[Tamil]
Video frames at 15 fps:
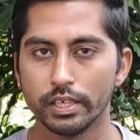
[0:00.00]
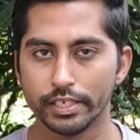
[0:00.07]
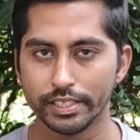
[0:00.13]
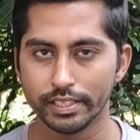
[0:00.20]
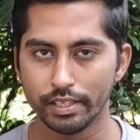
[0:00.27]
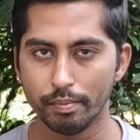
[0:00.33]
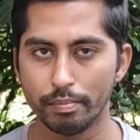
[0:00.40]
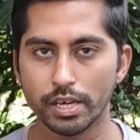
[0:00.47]

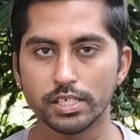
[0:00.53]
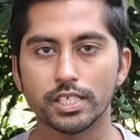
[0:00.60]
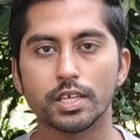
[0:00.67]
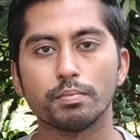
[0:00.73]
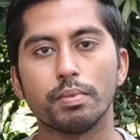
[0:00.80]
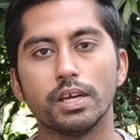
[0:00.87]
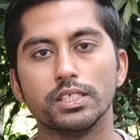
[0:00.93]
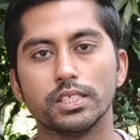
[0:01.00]
இந்த
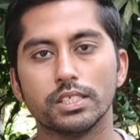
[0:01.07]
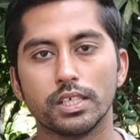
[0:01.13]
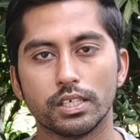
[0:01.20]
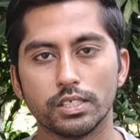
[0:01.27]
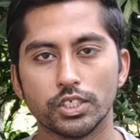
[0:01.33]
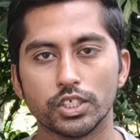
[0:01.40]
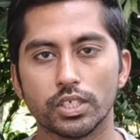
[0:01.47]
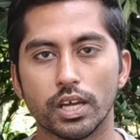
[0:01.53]
பேசிக் பாயிண்ட்ஸ்
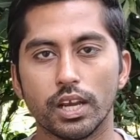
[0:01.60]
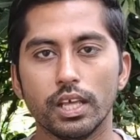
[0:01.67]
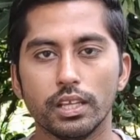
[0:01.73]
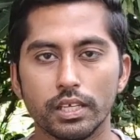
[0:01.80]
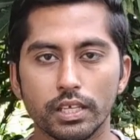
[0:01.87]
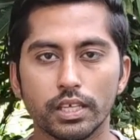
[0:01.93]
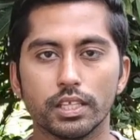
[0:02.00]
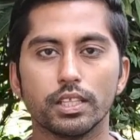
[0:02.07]
தெரிஞ்சுனாலே
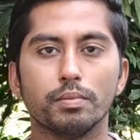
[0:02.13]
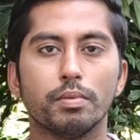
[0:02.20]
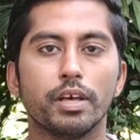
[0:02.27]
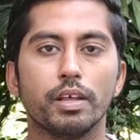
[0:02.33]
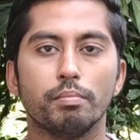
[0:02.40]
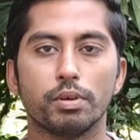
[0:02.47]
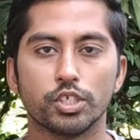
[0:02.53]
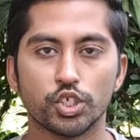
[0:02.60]
நீங்கள் இந்த
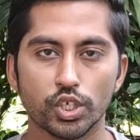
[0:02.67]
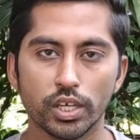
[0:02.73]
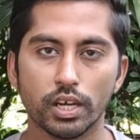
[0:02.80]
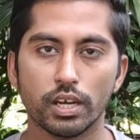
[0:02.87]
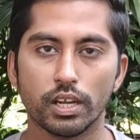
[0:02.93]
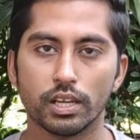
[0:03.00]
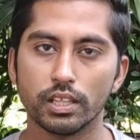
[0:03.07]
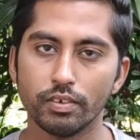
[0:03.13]
மாதிரி
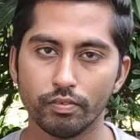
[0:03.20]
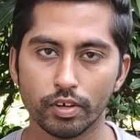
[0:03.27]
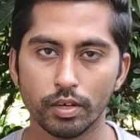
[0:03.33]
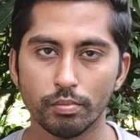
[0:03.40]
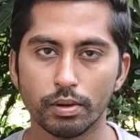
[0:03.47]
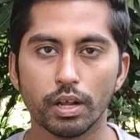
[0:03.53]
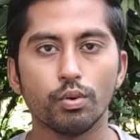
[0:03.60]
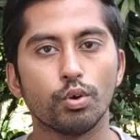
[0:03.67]
பிரச்சனைகள்லேருந்து
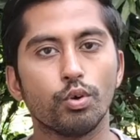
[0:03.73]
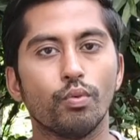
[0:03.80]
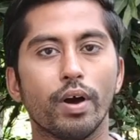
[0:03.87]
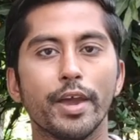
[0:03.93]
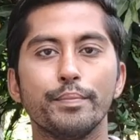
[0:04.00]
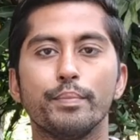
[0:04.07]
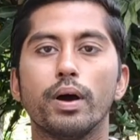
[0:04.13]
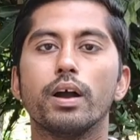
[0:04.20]
விடுபட ஒரு
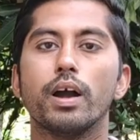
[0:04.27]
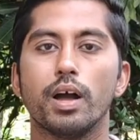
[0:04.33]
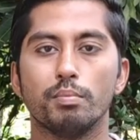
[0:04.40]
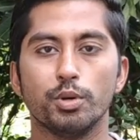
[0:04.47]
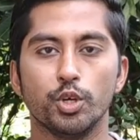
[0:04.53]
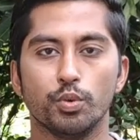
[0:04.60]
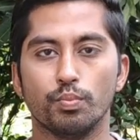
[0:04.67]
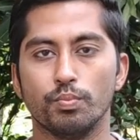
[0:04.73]
வாய்ப்பாக
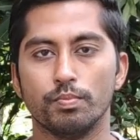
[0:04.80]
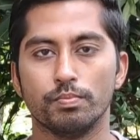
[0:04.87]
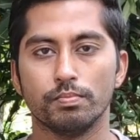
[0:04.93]
அமையும்